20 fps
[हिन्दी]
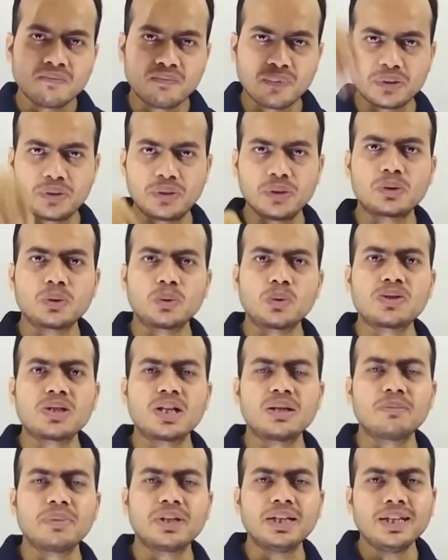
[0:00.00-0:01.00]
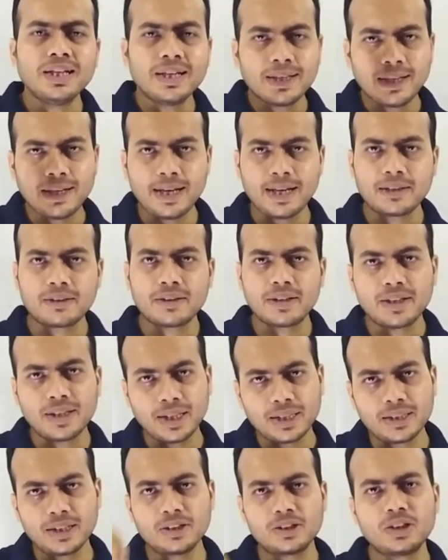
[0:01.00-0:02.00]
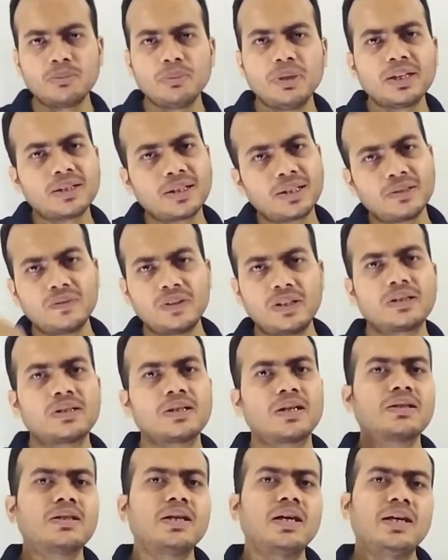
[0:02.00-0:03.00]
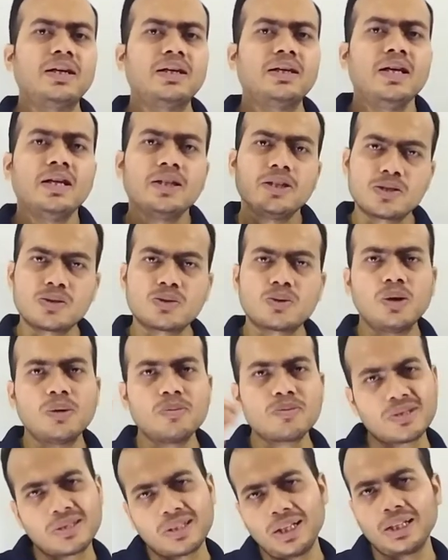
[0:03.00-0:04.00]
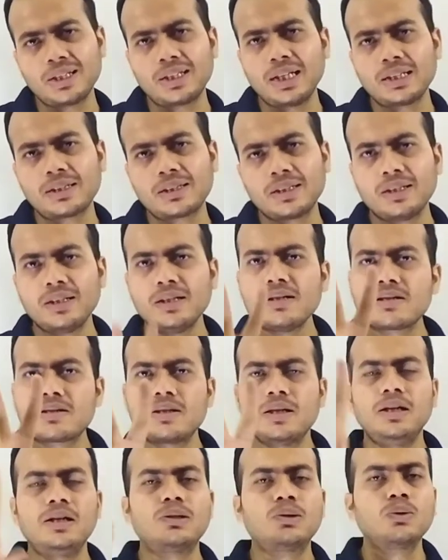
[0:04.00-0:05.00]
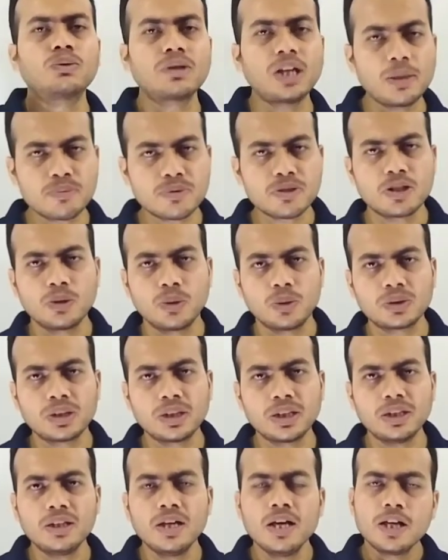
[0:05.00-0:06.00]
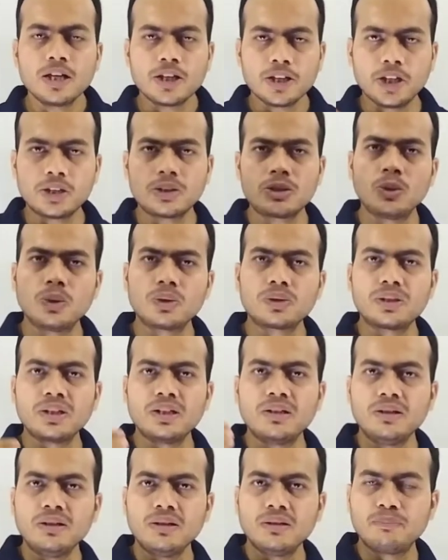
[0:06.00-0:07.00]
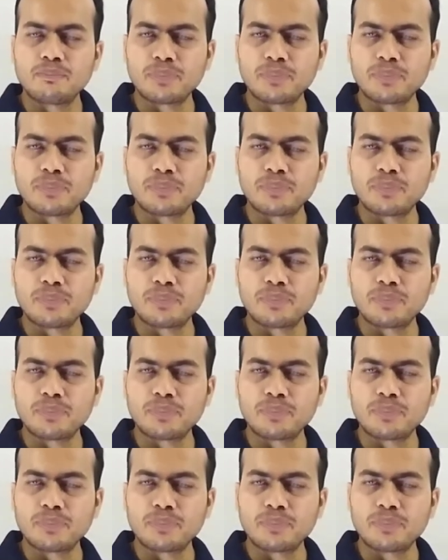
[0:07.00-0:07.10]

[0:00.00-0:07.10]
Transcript: विद्युत ऊर्जा में इलेक्ट्रिक एनर्जी में कन्वर्ट करता है इसको हम सेल कहते हैं सेल टू टाइप्स के होते हैं एक तो होते हैं